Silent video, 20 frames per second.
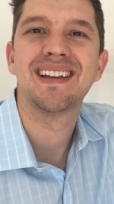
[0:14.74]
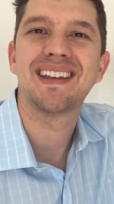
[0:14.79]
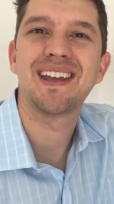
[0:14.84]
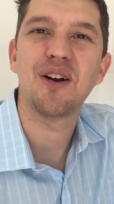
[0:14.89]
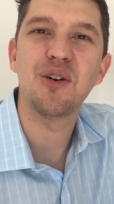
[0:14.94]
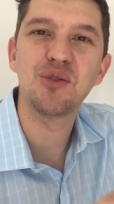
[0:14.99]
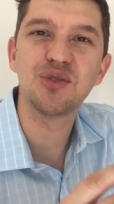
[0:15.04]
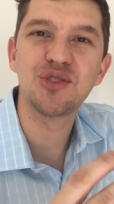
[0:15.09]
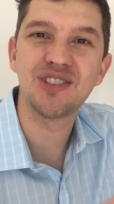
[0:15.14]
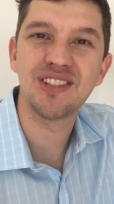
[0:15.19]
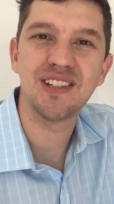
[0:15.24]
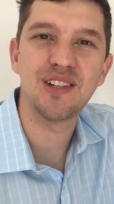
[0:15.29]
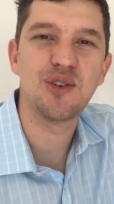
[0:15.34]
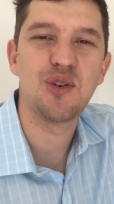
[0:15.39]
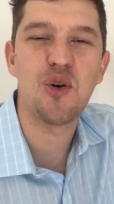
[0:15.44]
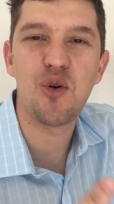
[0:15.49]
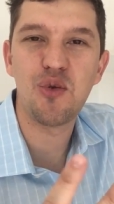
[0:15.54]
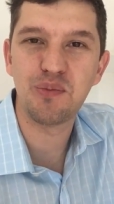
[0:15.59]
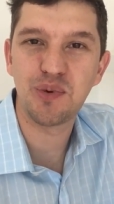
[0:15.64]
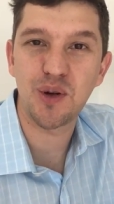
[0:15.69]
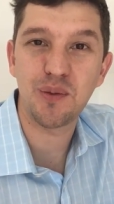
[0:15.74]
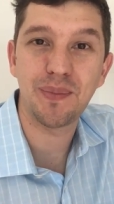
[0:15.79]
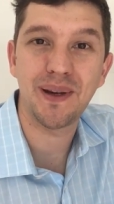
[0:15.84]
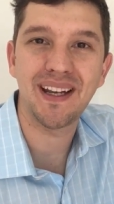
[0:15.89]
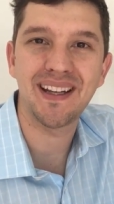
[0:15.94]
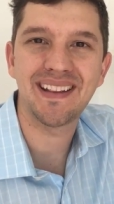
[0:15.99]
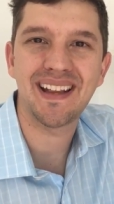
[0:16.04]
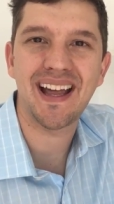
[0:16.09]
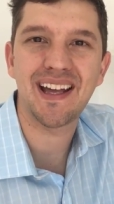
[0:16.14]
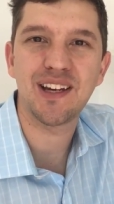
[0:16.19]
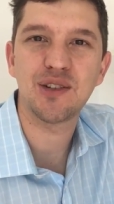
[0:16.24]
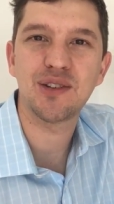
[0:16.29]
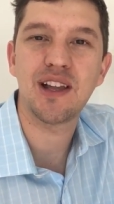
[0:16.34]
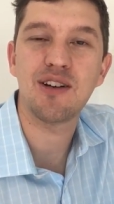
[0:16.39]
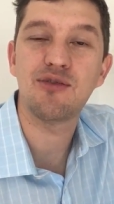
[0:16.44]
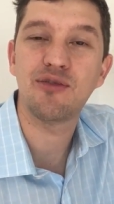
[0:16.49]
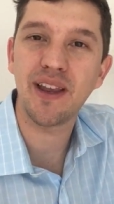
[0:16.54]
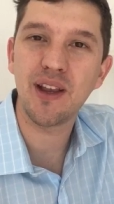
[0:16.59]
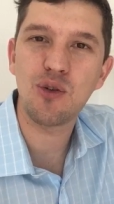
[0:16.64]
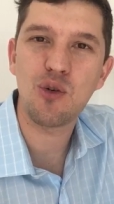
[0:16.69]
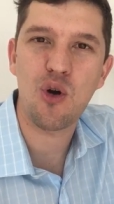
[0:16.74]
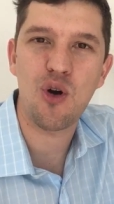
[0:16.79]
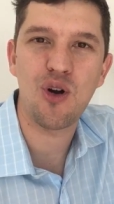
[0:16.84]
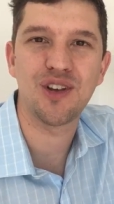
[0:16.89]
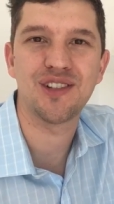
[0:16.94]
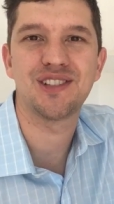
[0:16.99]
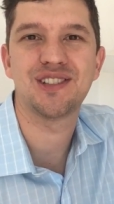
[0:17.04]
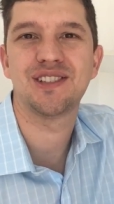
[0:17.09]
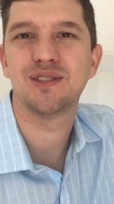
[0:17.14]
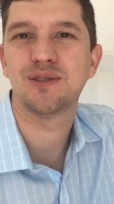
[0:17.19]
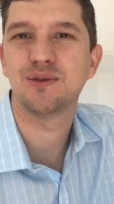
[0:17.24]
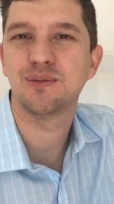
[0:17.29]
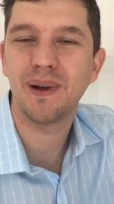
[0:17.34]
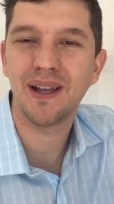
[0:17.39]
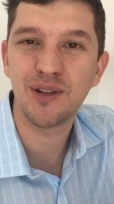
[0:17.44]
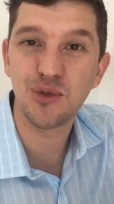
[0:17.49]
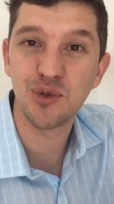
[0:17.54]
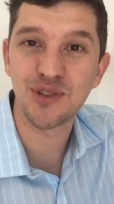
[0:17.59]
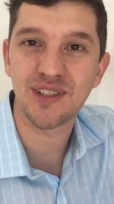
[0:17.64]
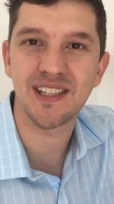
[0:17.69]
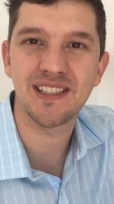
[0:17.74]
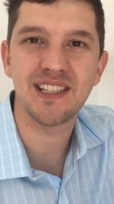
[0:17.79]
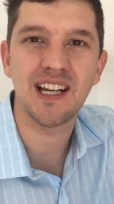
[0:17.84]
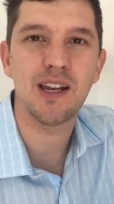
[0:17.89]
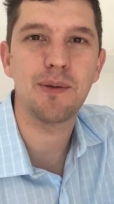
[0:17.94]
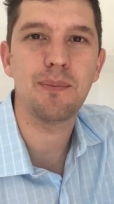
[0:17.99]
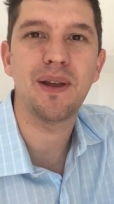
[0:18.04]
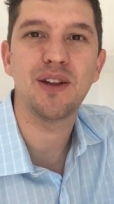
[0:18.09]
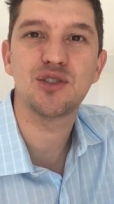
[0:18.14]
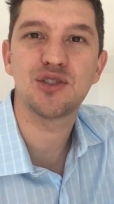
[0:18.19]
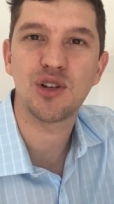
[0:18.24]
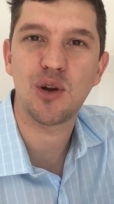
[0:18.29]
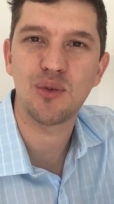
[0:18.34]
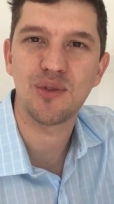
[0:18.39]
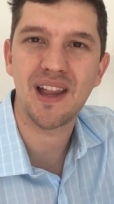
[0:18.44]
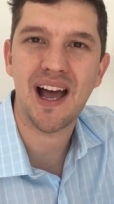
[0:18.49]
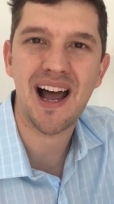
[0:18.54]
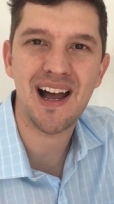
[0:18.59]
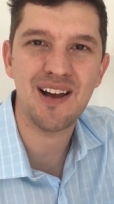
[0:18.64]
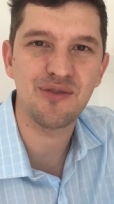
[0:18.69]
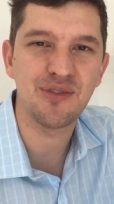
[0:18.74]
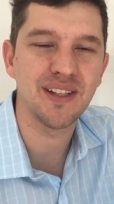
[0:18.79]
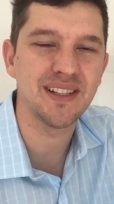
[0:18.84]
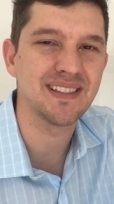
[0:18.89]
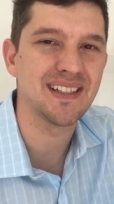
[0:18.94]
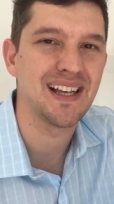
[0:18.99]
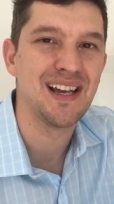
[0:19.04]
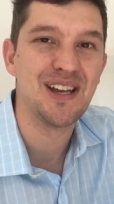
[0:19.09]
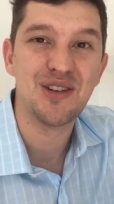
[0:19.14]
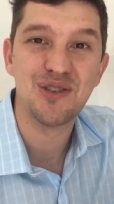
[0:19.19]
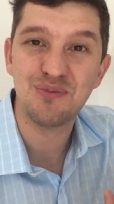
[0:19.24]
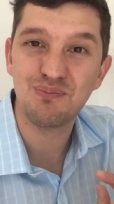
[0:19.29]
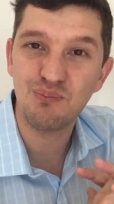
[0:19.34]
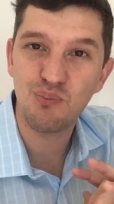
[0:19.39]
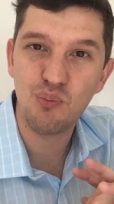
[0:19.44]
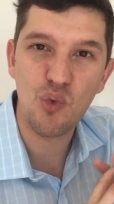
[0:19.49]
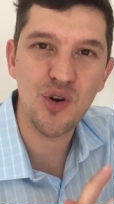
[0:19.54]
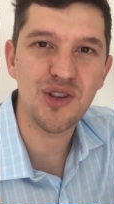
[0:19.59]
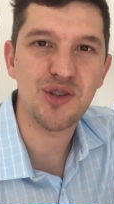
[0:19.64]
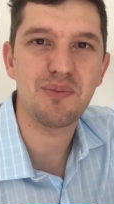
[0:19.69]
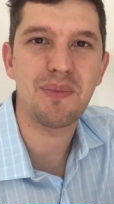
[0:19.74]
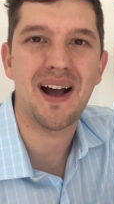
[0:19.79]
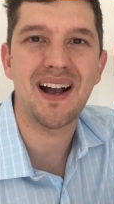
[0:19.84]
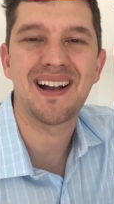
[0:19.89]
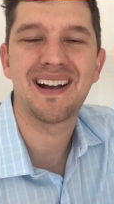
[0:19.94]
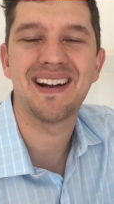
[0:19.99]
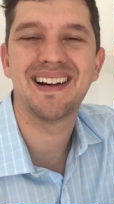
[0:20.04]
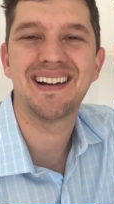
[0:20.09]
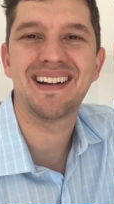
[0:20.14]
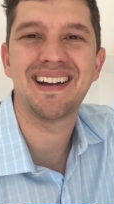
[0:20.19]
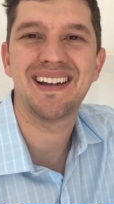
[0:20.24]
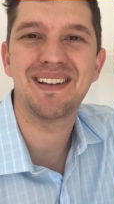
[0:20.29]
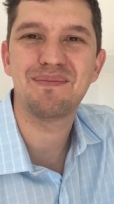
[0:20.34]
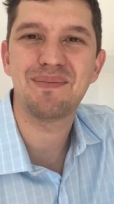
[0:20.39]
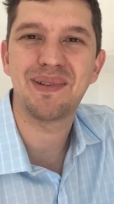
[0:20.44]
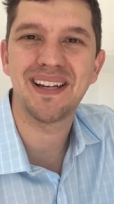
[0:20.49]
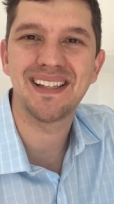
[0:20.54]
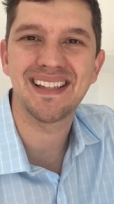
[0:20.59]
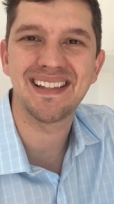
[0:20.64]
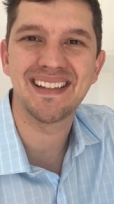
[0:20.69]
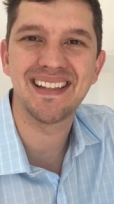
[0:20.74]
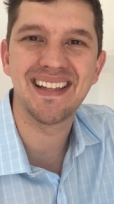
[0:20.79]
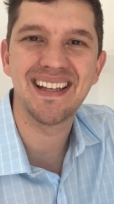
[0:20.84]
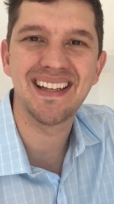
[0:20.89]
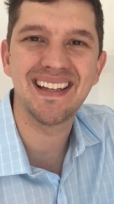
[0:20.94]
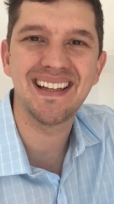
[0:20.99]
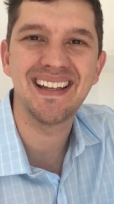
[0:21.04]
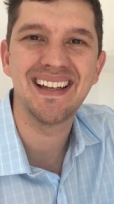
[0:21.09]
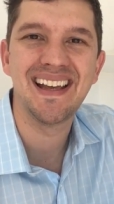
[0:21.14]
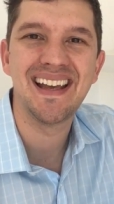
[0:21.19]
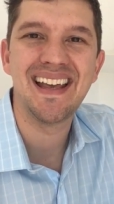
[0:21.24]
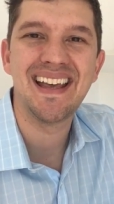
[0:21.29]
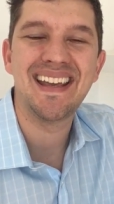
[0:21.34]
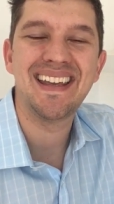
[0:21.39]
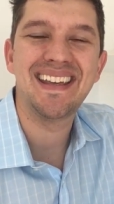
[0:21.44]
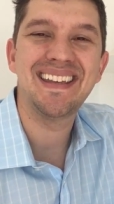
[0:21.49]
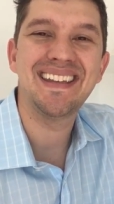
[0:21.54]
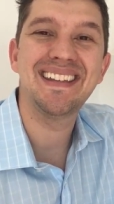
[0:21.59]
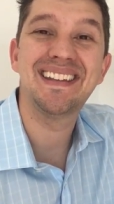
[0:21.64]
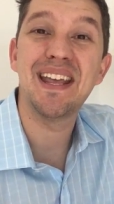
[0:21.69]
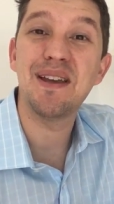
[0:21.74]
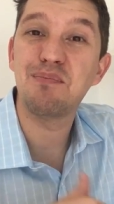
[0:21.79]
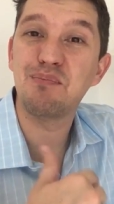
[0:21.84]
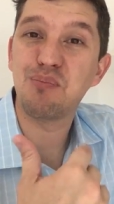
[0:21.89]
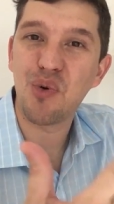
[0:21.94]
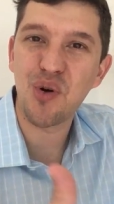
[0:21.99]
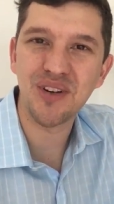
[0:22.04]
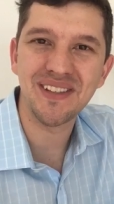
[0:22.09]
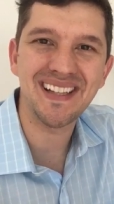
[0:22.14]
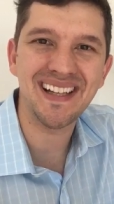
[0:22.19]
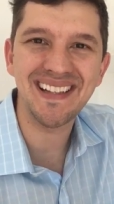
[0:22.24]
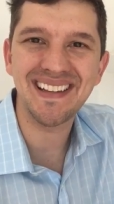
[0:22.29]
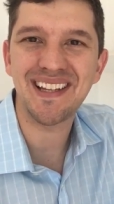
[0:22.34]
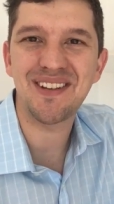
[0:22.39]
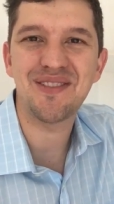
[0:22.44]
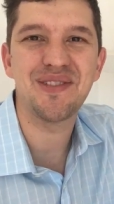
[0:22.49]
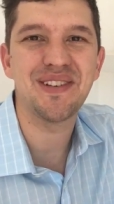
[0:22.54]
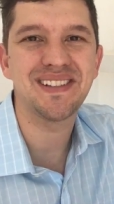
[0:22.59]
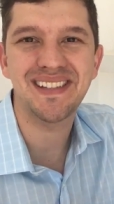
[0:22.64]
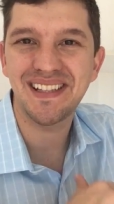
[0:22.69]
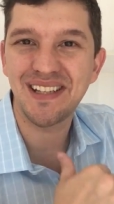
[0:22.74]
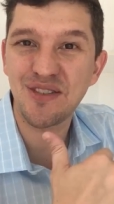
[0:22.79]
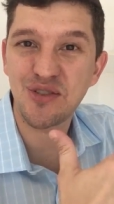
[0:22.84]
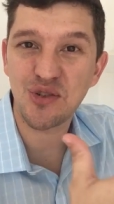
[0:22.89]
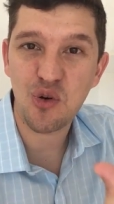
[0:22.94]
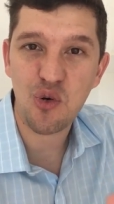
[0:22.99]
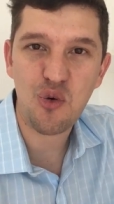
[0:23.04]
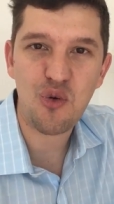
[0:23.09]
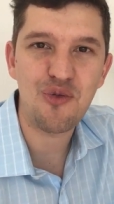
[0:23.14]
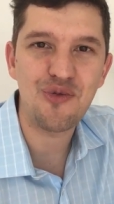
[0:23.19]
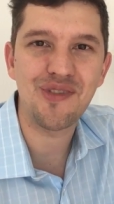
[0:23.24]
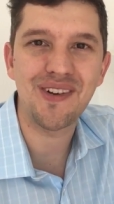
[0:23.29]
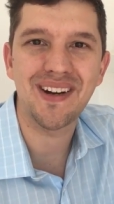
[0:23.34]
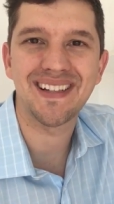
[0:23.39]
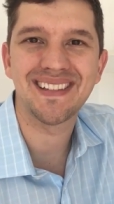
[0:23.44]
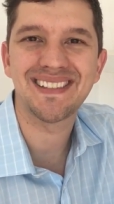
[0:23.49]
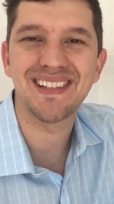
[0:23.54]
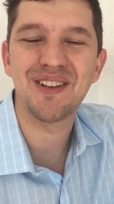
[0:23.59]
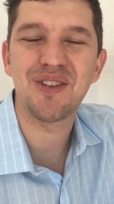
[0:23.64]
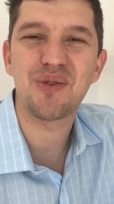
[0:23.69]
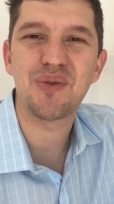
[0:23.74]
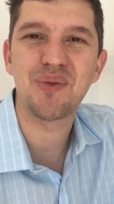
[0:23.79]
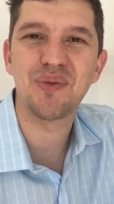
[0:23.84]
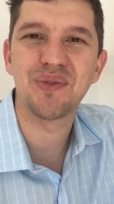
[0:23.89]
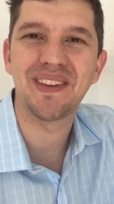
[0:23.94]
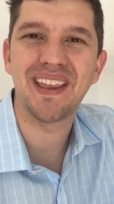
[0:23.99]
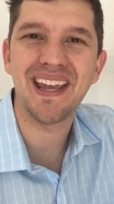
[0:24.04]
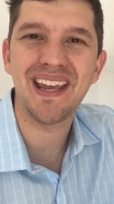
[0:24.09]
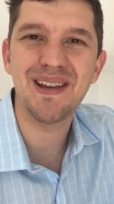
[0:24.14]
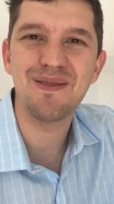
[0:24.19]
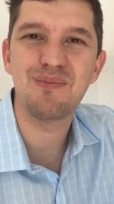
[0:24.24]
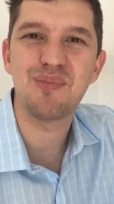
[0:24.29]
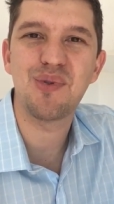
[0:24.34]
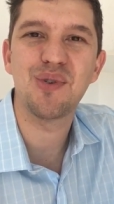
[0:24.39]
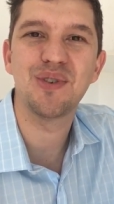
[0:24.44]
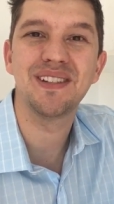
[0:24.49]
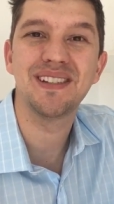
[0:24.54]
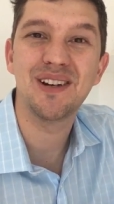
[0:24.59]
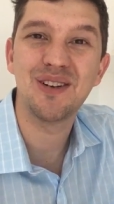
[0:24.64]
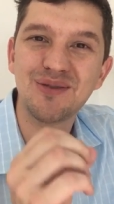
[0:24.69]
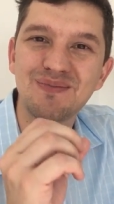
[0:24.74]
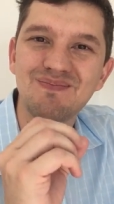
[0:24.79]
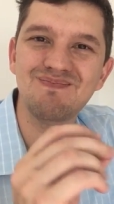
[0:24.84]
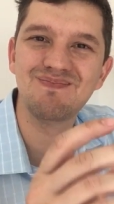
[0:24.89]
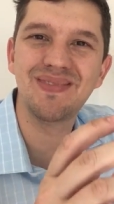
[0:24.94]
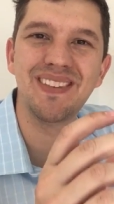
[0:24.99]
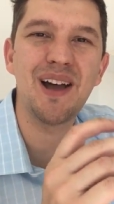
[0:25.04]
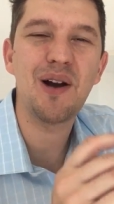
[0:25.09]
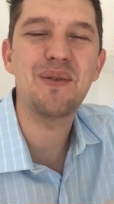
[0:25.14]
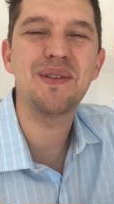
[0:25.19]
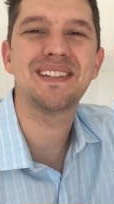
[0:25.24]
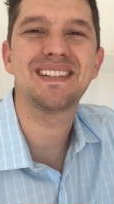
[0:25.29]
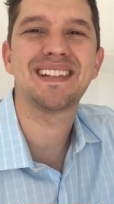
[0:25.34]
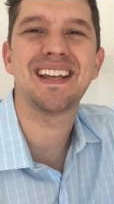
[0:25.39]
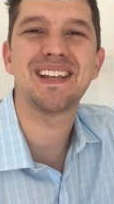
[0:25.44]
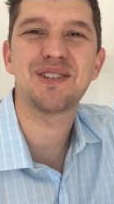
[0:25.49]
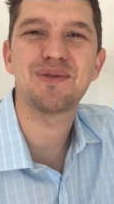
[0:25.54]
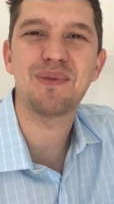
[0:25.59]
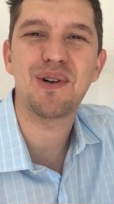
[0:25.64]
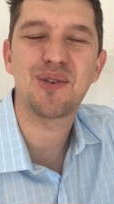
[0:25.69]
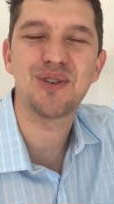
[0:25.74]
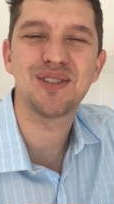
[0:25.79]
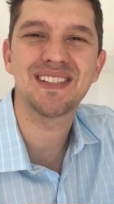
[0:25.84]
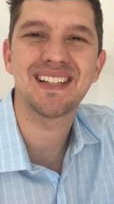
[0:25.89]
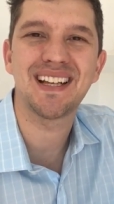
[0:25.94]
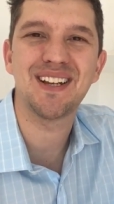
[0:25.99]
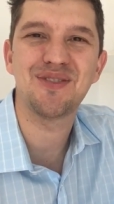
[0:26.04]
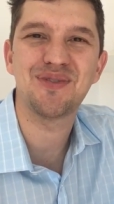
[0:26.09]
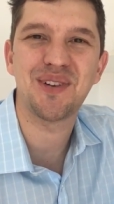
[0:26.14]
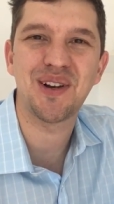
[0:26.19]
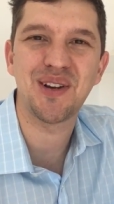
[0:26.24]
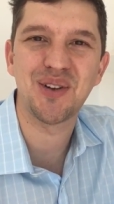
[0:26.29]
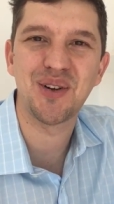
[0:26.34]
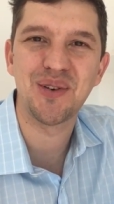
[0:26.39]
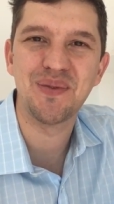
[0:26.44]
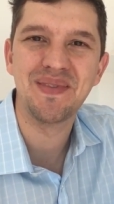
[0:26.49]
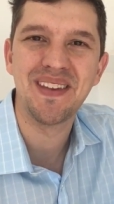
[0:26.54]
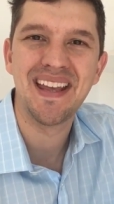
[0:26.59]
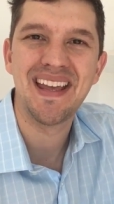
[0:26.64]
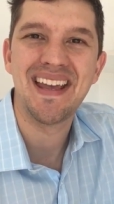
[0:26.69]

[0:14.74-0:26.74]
que é o CEO proprietário da Fencost, uma indústria de alimentos saudáveis, muito bacana a empresa dele. E depois da entrevista a gente ficou conversando algum tempo e eu não esqueço uma coisa que ele falou.